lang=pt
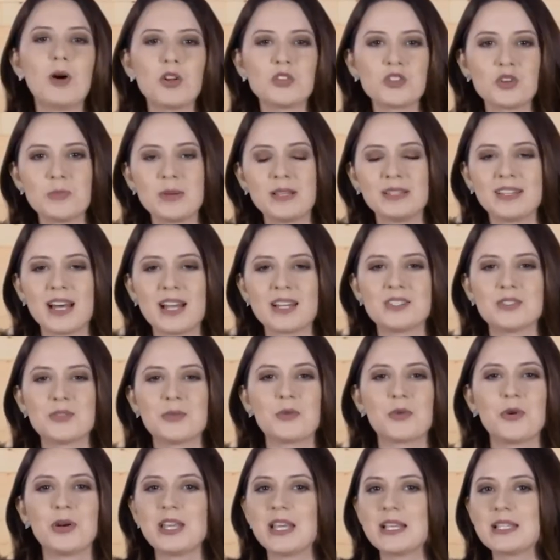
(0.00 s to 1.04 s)
pode aumentar
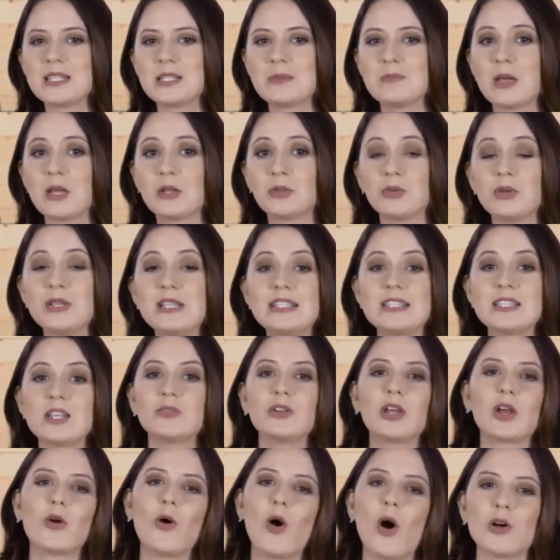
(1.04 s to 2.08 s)
seu conhecimento e seu
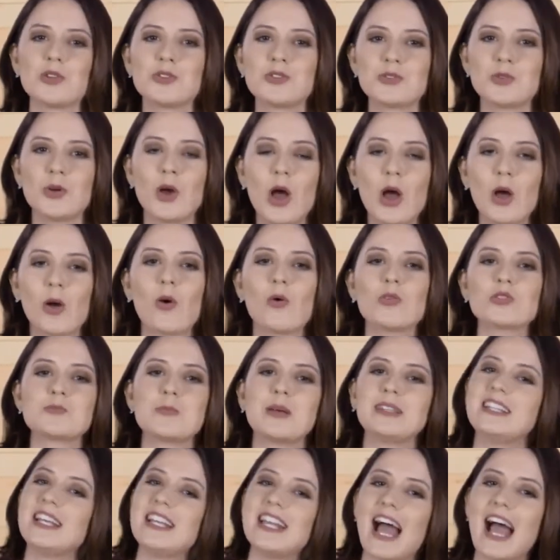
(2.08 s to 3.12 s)
negócio com os
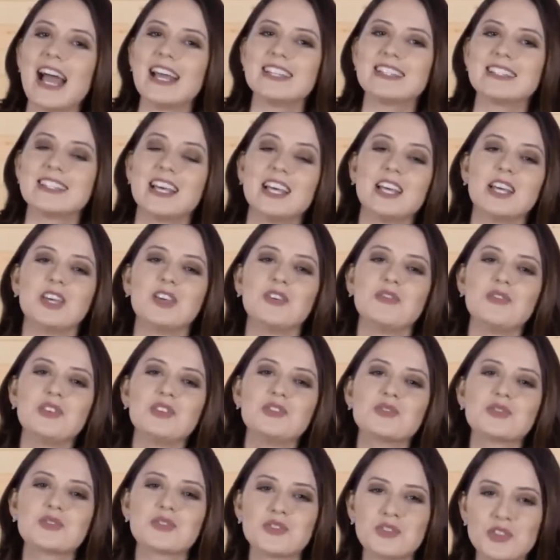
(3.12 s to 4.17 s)
materiais e
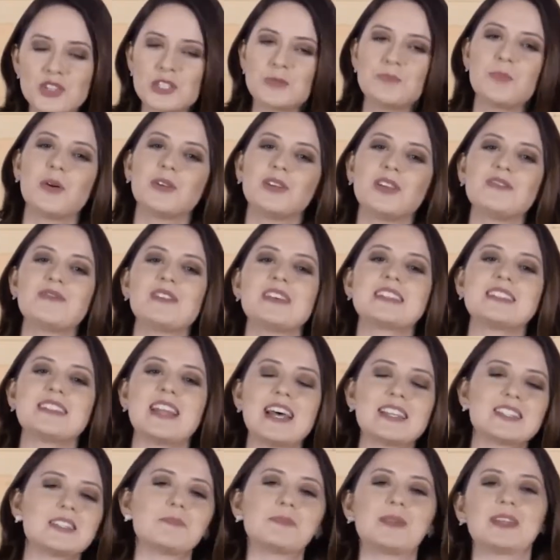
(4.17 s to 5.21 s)
vídeos disponíveis
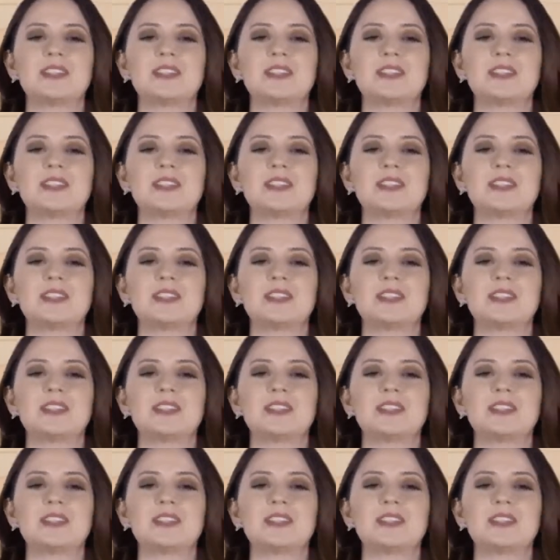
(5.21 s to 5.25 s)
nesta